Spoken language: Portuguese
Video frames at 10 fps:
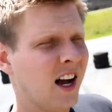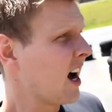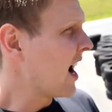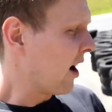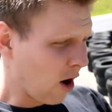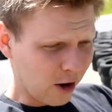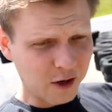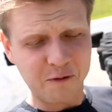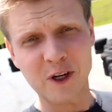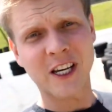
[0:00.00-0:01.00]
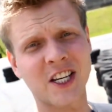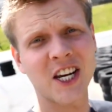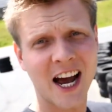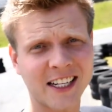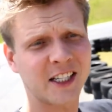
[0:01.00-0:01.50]
Ai, agora o é difícil é
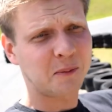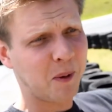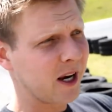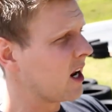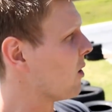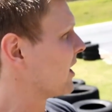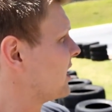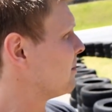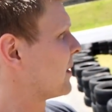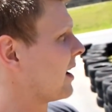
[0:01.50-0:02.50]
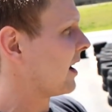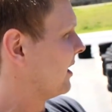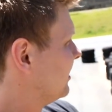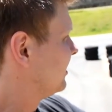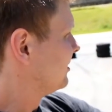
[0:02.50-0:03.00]
tirar esses pneus aqui
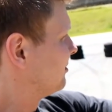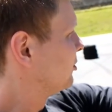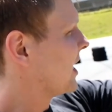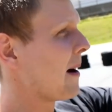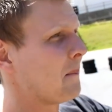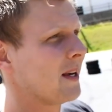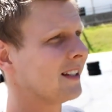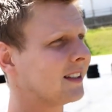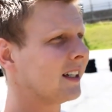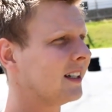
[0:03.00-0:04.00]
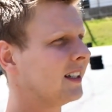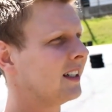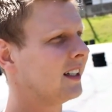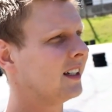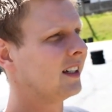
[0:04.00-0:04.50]
pra mudar a pista.
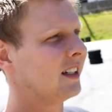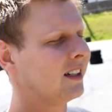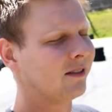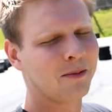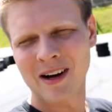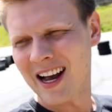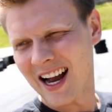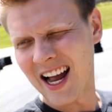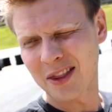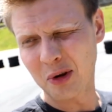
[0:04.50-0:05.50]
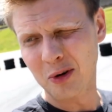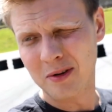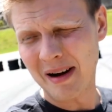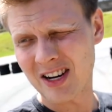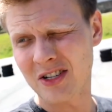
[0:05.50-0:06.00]
Vamos cagar
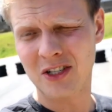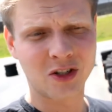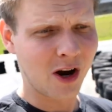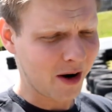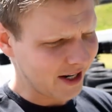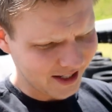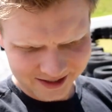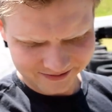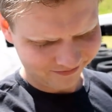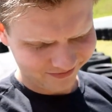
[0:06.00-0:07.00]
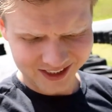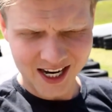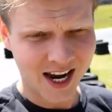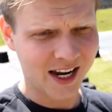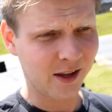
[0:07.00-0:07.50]
todo, debaixo de sol ainda.
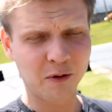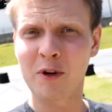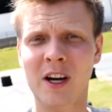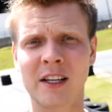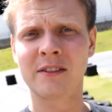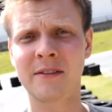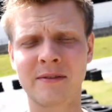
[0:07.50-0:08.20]
Ai, ai, tô ferrado.